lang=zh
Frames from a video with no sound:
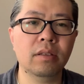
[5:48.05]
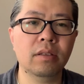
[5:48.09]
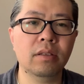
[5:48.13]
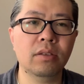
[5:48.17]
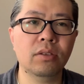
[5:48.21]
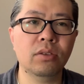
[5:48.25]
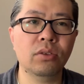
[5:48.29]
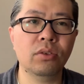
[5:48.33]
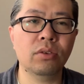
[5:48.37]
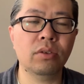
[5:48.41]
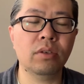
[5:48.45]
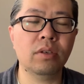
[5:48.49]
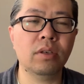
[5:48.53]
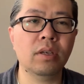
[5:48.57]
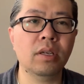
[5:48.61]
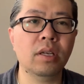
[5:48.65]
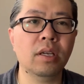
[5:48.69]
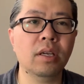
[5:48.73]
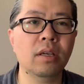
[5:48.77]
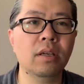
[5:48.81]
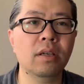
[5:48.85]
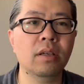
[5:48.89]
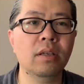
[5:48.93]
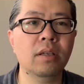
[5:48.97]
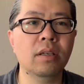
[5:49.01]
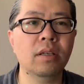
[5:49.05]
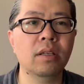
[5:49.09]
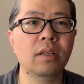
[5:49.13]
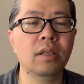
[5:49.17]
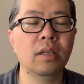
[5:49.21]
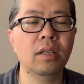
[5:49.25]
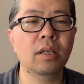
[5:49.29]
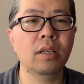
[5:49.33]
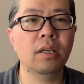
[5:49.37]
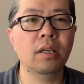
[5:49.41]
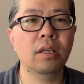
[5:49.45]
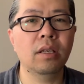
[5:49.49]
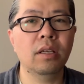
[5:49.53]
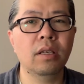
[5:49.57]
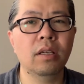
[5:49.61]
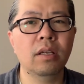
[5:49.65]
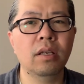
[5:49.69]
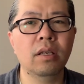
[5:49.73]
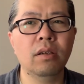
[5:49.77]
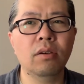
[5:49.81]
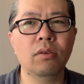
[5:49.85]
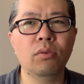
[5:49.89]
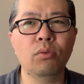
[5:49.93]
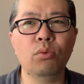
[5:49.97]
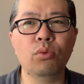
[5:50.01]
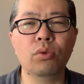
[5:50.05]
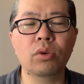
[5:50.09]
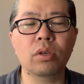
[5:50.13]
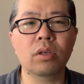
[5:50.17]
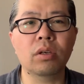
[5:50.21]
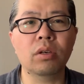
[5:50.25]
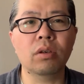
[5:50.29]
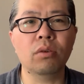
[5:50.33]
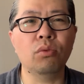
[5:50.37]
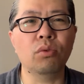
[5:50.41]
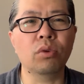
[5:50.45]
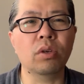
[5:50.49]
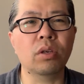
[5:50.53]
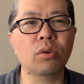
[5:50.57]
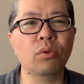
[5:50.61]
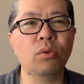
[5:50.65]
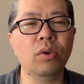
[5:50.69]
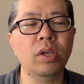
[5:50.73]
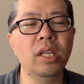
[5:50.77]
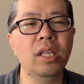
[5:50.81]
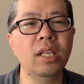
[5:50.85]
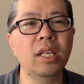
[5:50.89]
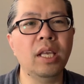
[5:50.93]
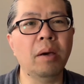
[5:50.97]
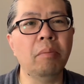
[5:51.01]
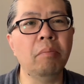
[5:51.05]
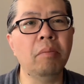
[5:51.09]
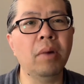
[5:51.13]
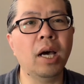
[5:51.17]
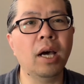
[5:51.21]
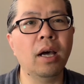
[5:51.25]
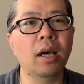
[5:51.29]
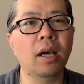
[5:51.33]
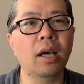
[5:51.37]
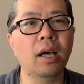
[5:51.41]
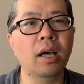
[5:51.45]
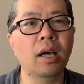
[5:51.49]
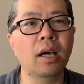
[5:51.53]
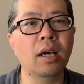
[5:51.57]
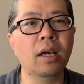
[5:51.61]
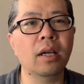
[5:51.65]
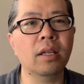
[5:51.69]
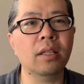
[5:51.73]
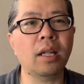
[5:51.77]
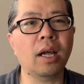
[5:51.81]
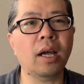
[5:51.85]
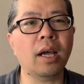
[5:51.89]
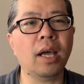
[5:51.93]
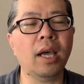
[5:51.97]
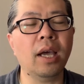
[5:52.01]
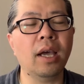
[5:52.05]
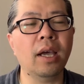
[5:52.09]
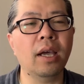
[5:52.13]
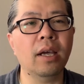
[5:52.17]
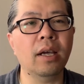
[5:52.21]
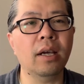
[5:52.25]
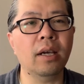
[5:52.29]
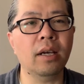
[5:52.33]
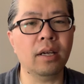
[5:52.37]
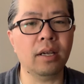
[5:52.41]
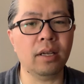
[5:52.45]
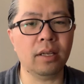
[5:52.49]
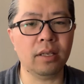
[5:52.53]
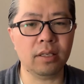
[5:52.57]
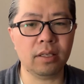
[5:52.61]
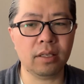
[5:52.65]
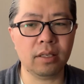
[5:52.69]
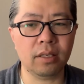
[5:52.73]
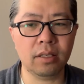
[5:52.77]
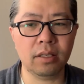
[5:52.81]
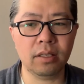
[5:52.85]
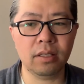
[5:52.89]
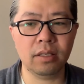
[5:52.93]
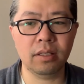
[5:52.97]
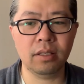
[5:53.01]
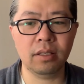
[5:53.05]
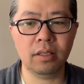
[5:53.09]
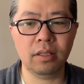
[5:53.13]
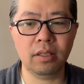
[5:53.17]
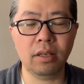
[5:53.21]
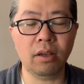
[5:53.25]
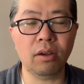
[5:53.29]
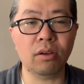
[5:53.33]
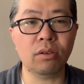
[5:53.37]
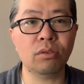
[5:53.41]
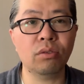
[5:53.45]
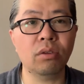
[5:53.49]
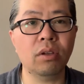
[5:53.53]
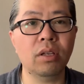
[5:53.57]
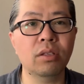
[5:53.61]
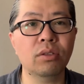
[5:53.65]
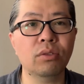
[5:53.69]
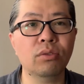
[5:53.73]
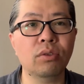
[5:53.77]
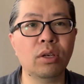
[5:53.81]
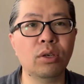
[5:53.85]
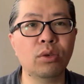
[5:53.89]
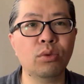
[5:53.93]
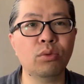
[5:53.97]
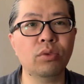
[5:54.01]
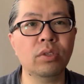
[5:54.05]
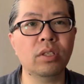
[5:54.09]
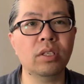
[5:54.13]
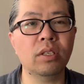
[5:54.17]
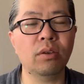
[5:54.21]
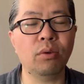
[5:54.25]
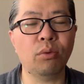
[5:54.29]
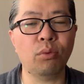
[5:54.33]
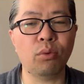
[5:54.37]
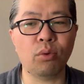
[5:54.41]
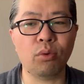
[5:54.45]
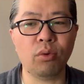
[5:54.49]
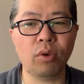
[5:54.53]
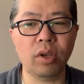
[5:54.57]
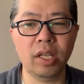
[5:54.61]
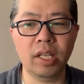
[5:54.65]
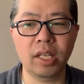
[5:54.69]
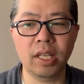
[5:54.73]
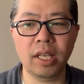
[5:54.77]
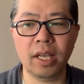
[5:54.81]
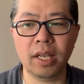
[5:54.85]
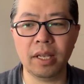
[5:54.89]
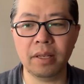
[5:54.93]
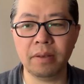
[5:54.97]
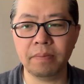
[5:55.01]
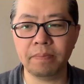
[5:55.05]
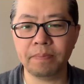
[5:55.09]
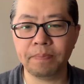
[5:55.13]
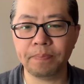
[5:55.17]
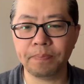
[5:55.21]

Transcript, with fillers: 就是这个五十五十多亿年吧，大概啊，这个你要算算数字就五十多亿年。